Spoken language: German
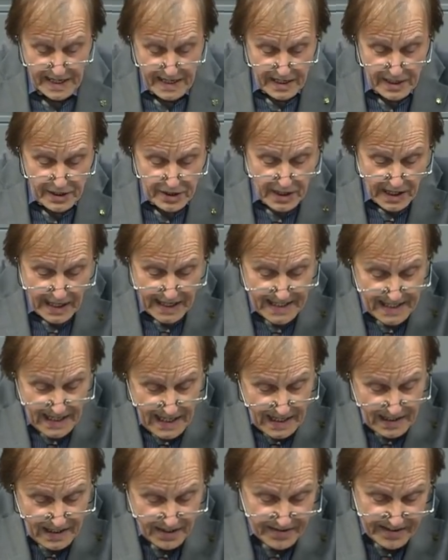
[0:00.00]
denke ich daran,
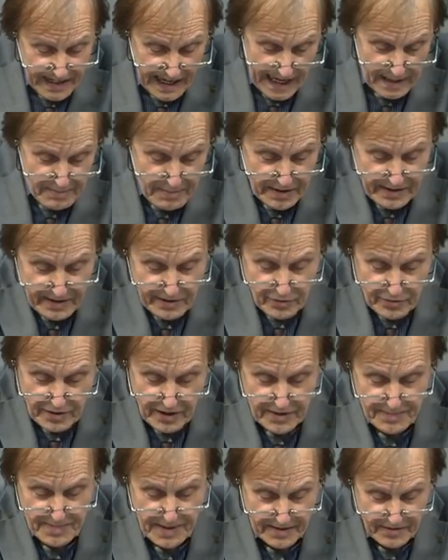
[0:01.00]
dass die Einbeziehung
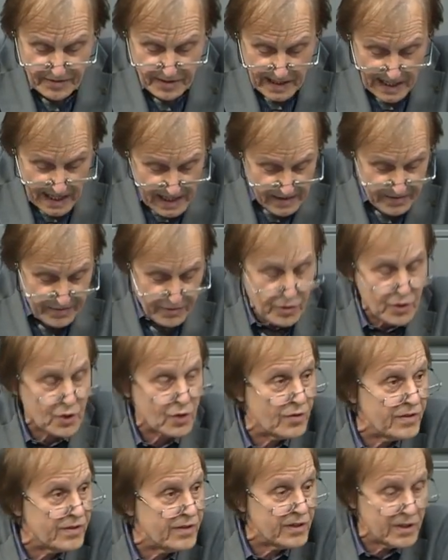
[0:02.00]
des Personals durch
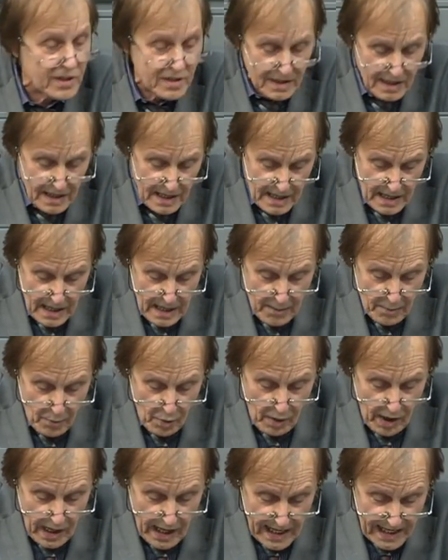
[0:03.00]
schlüssige
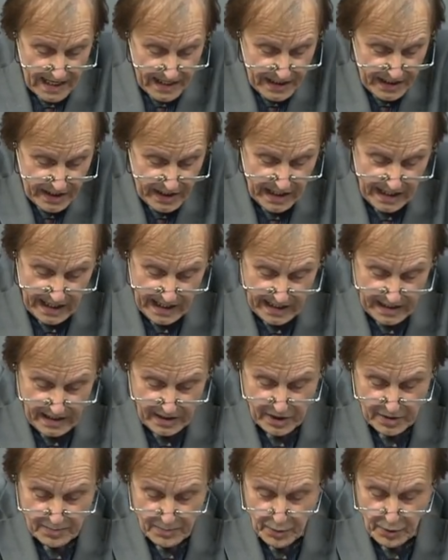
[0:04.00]

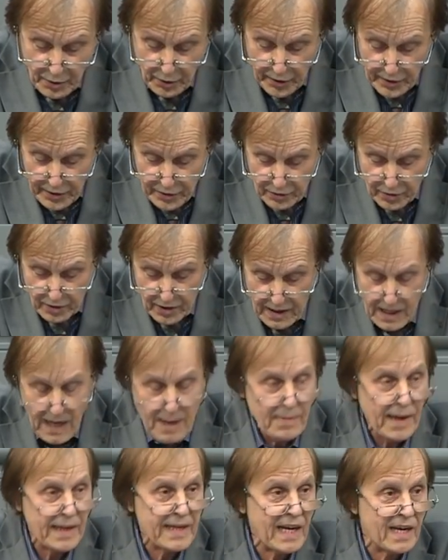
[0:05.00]
moralisch-ethische Begründungen
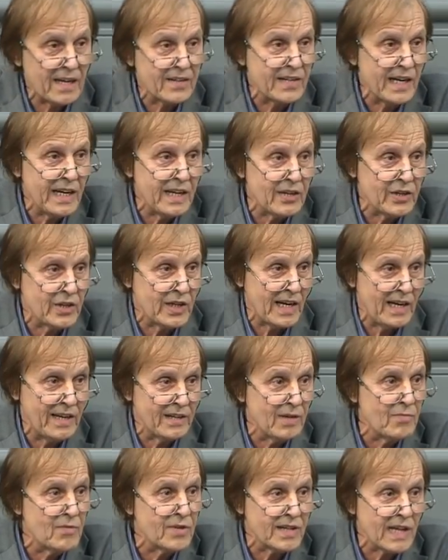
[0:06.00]
bei deren
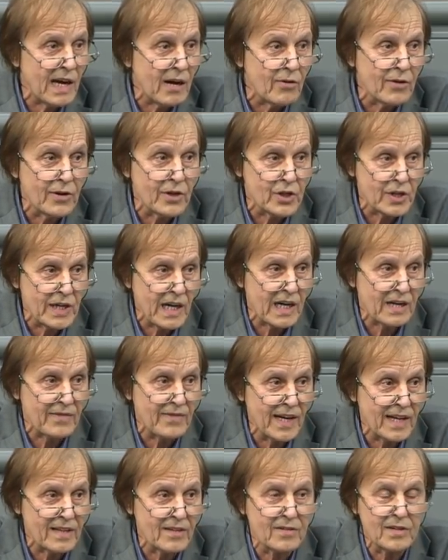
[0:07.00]
Tätigkeit, die müsste auch gestärkt
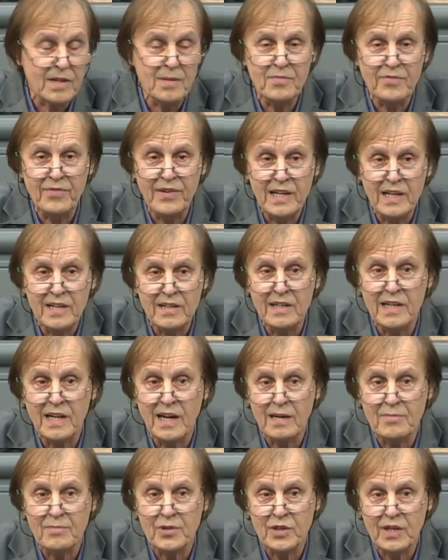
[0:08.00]
werden. Es gibt viele, die
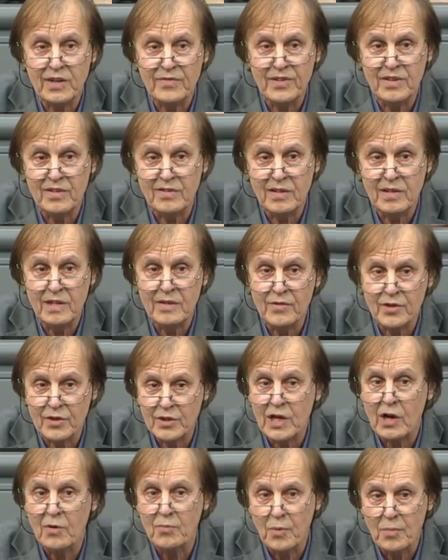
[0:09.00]
daran beschäftigt sind, die
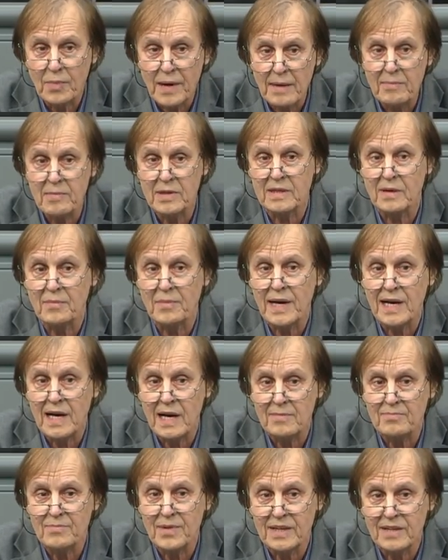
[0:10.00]
wirklich auch Probleme dabei
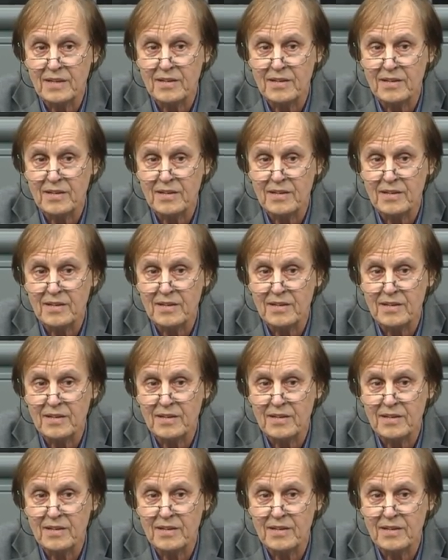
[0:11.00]
haben bei